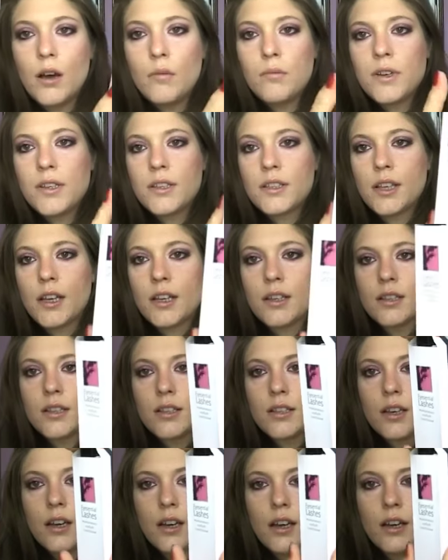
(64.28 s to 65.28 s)

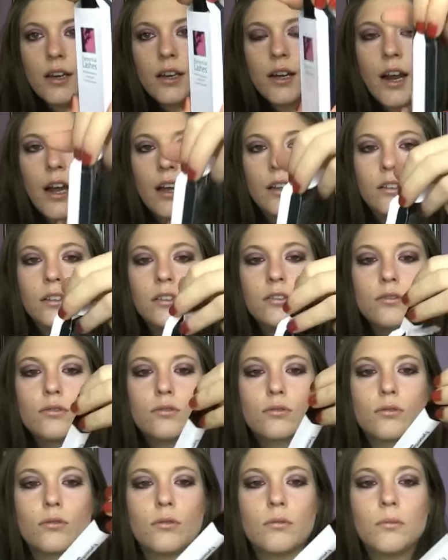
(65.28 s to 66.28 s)
abbastanza grande
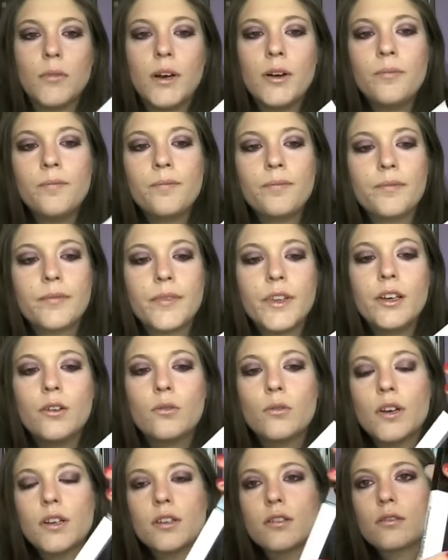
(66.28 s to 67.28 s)
insomma e
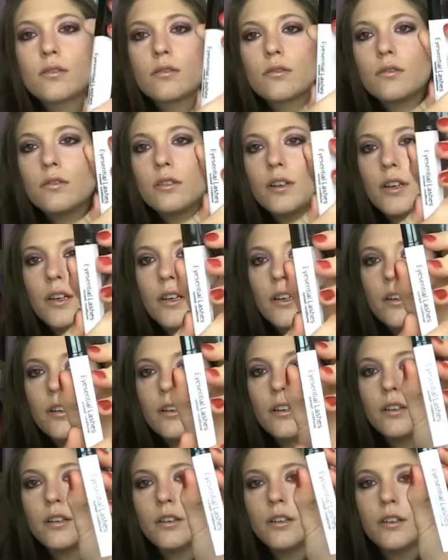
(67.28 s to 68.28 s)
questa è
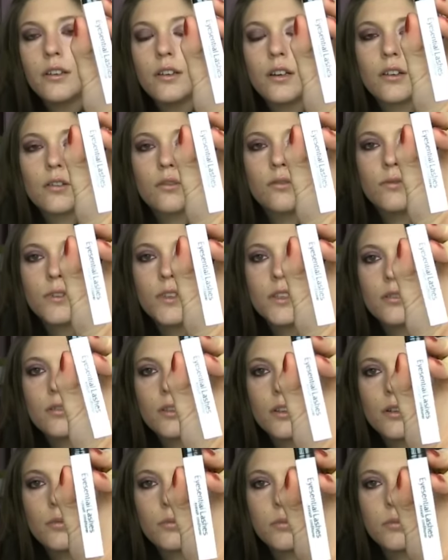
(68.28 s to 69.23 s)
eh, la confezione del